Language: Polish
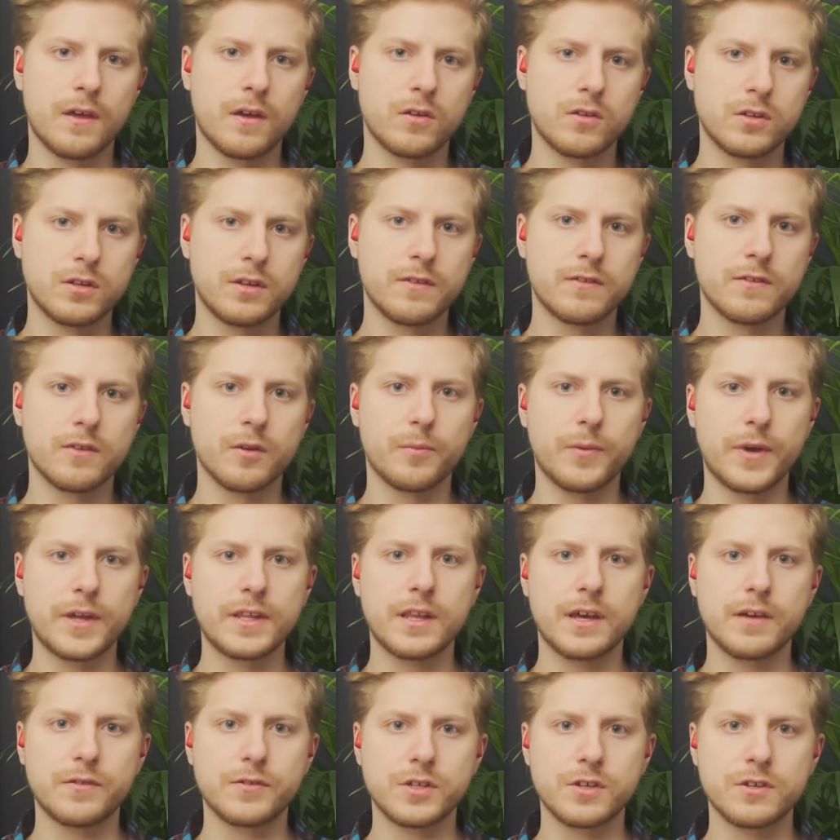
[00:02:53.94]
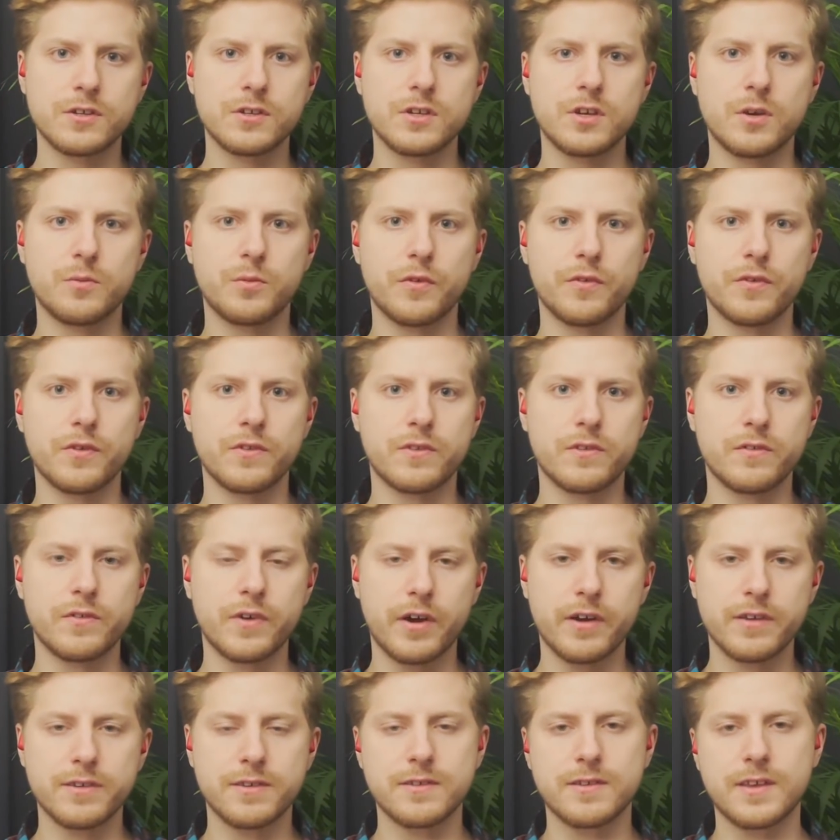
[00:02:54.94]
od listopada. Wcześniej
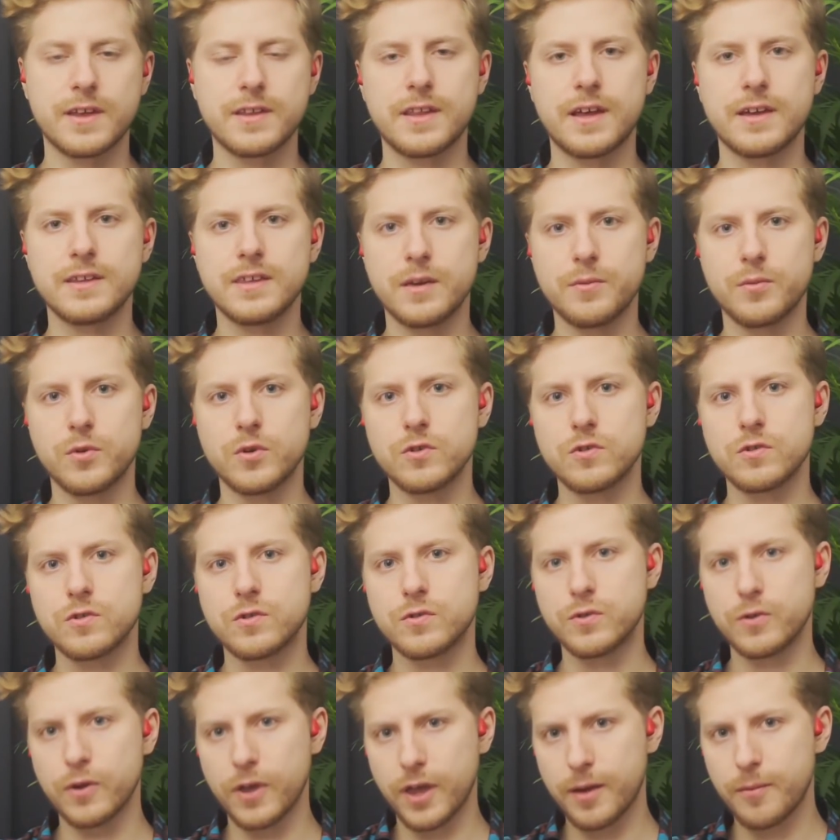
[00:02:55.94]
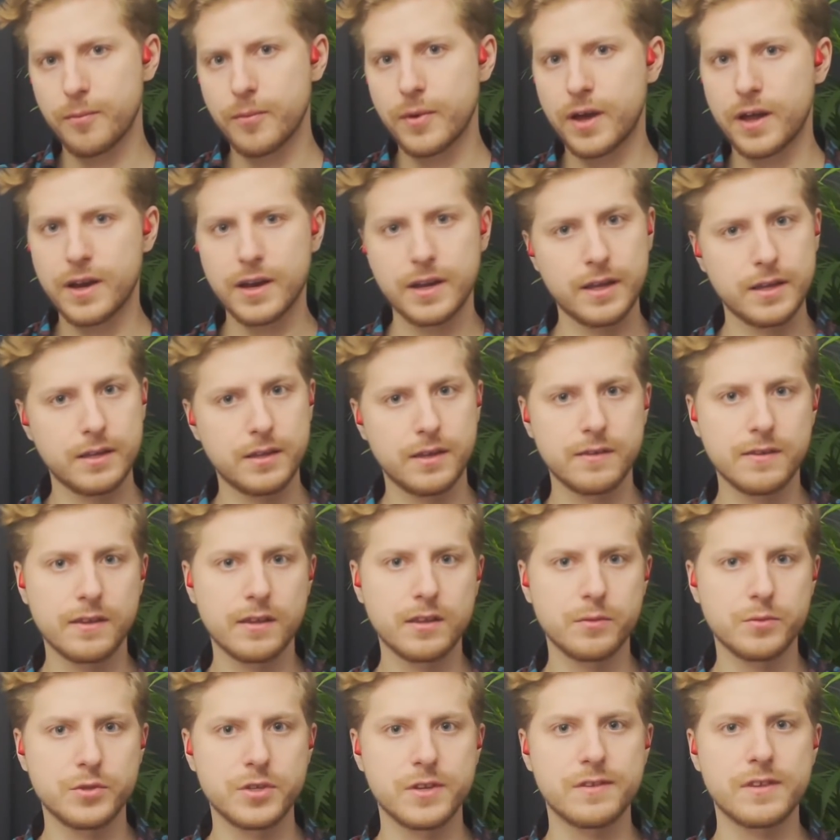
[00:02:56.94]
obowiązywała zasada nie bądź chujem, ale
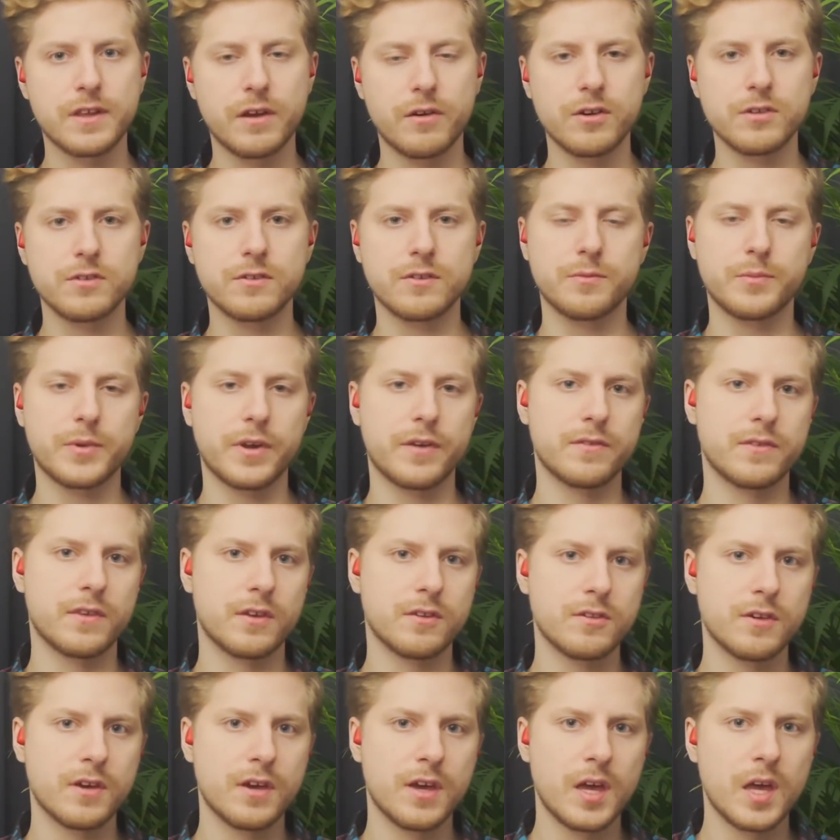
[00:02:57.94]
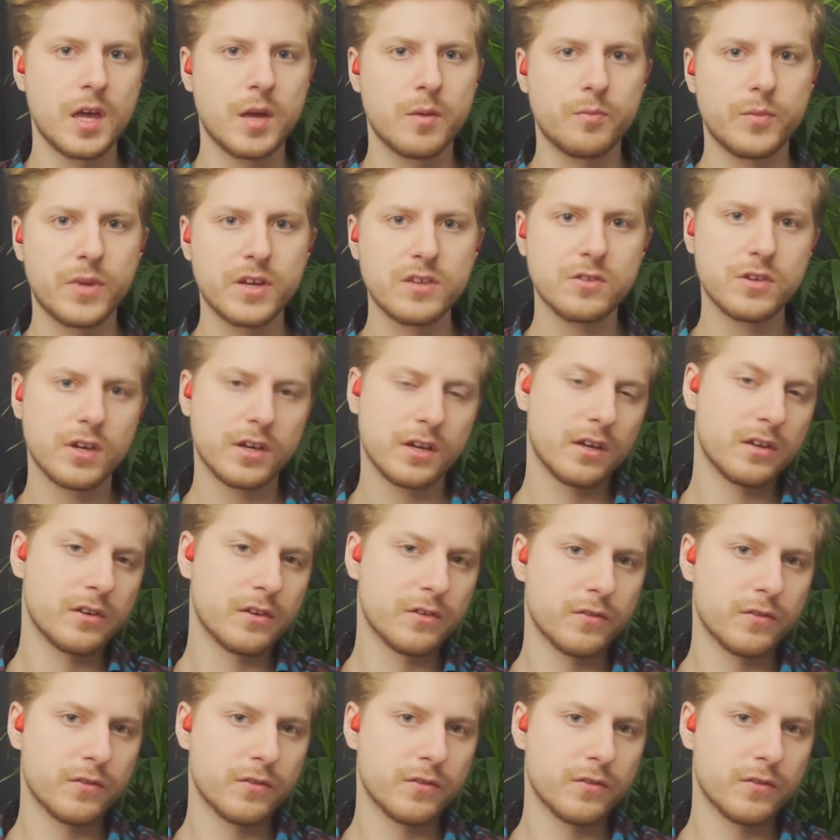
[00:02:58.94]
niestety przestała się sprawdzać. Mandzie, jakie